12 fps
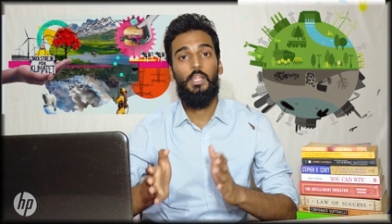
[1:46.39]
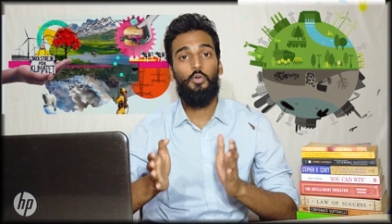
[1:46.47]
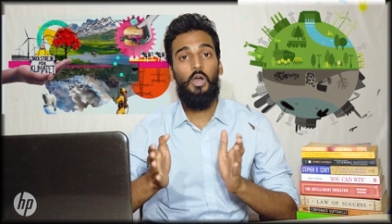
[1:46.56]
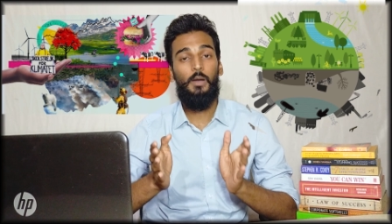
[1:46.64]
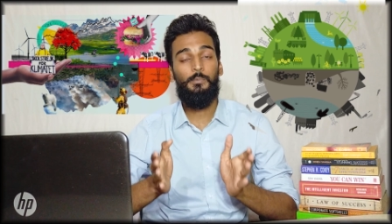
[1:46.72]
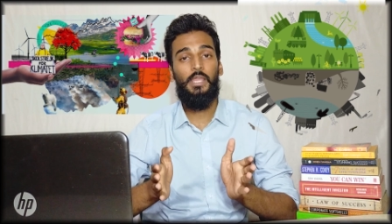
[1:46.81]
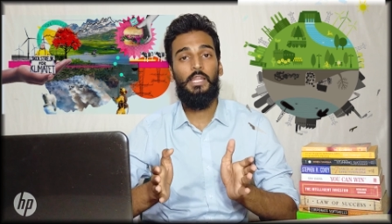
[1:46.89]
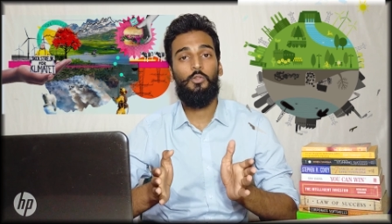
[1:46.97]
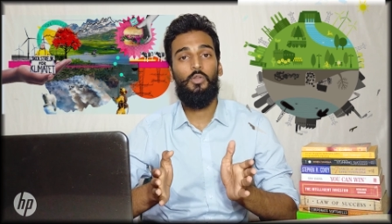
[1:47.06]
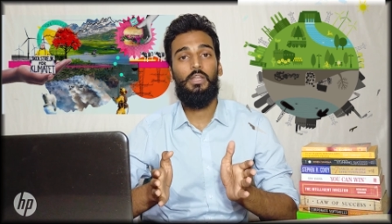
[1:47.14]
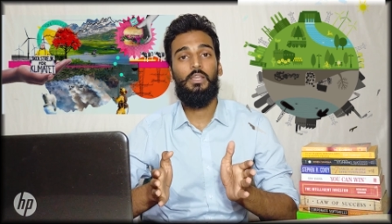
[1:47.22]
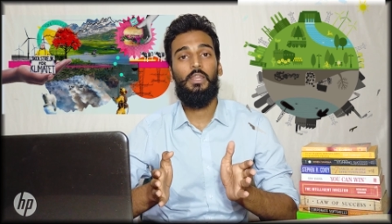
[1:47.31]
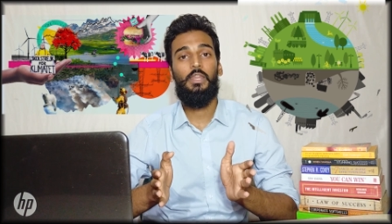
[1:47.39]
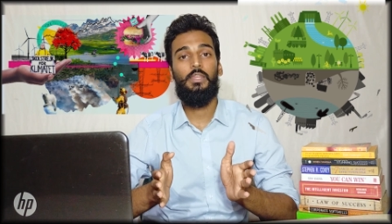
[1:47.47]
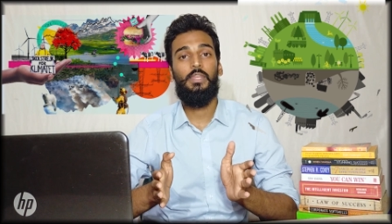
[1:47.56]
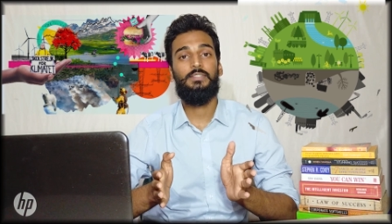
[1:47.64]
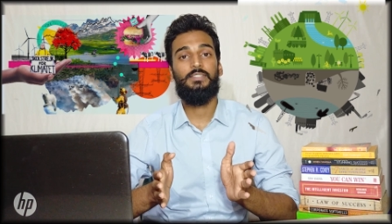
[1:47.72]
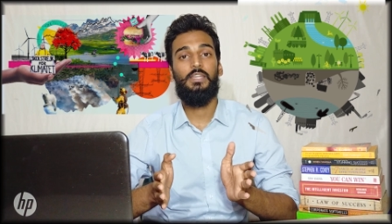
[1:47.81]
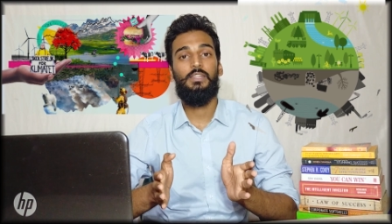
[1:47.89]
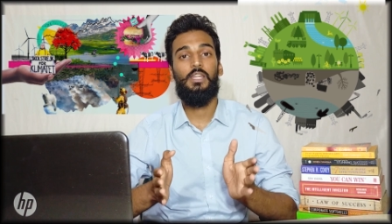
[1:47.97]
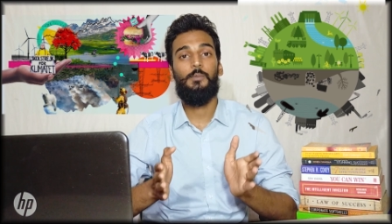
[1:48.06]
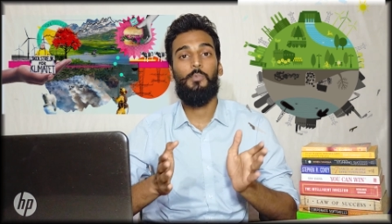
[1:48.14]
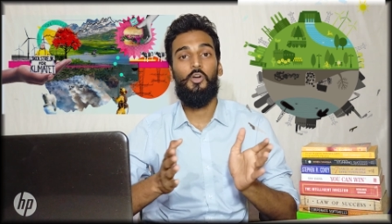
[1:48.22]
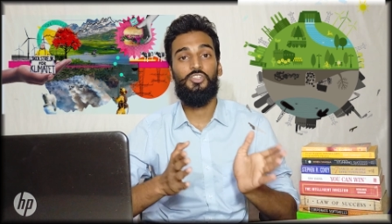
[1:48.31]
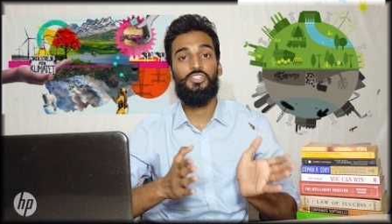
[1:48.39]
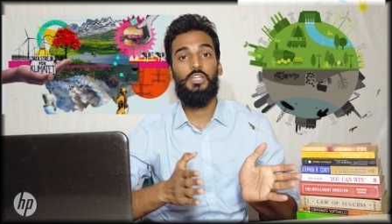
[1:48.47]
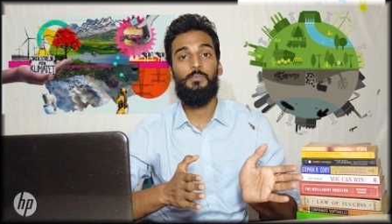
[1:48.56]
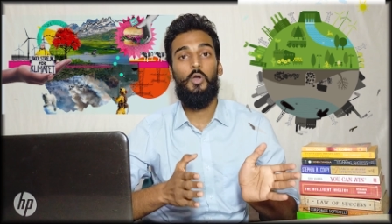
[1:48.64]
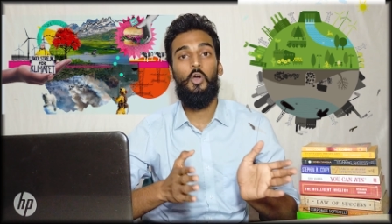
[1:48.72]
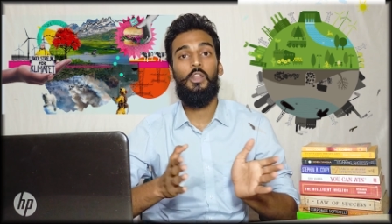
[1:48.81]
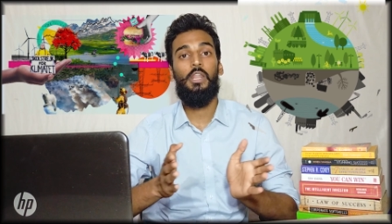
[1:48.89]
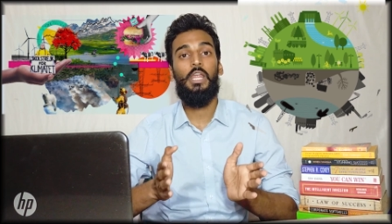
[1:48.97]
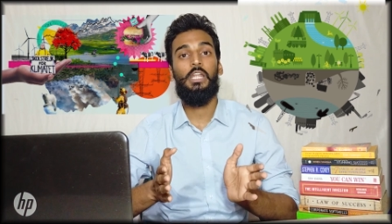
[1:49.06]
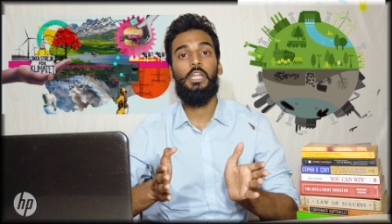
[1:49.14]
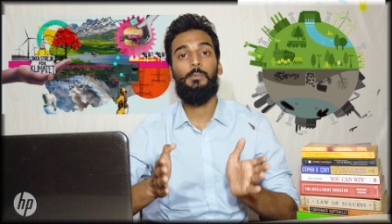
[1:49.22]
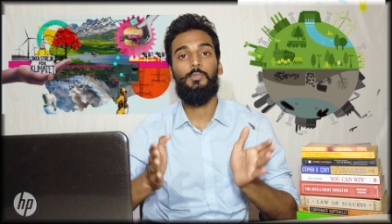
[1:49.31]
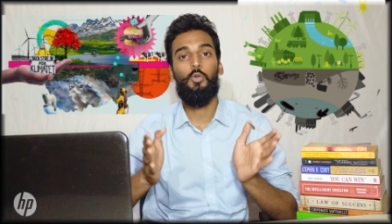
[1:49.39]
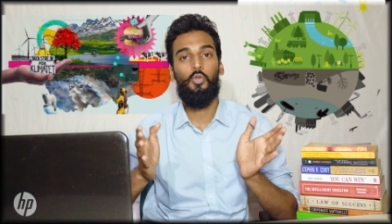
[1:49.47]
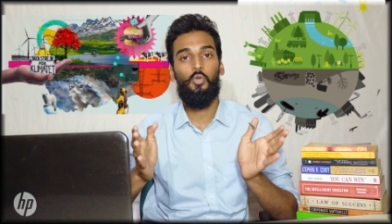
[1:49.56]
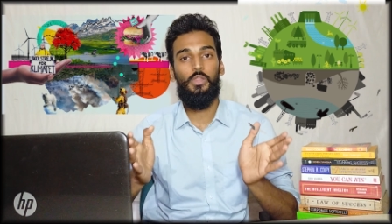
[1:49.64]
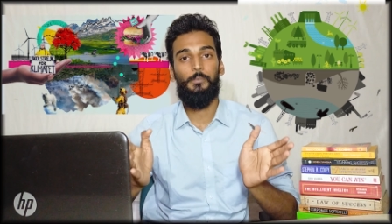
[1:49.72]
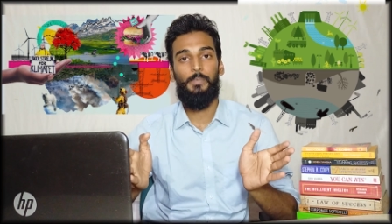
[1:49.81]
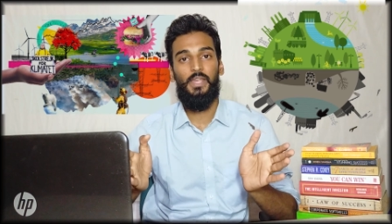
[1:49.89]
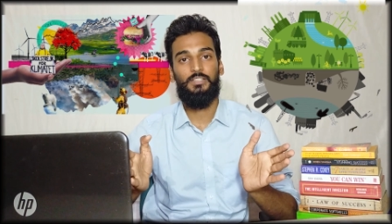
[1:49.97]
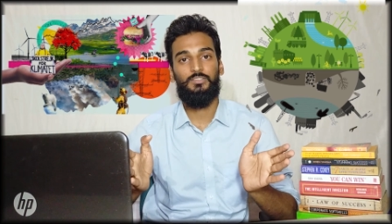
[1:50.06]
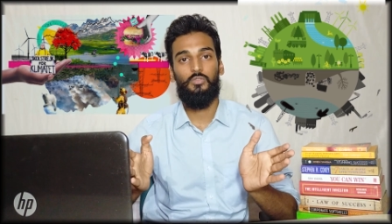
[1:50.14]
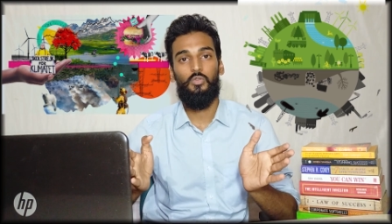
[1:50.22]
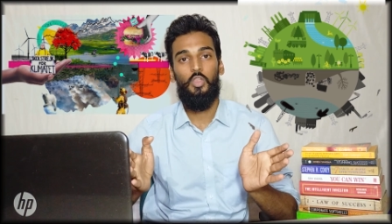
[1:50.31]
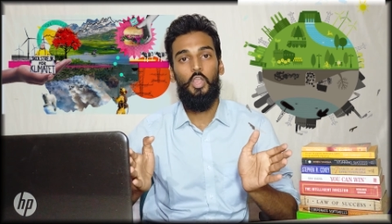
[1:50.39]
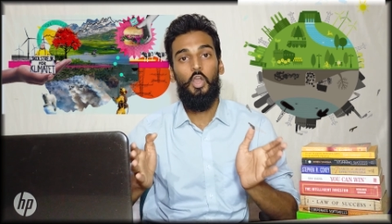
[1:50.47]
तो हम कैलकुलेट करेंगे इसके अंदर पॉजिटिव और नेगेटिव दोनों इम्पैक्ट्स को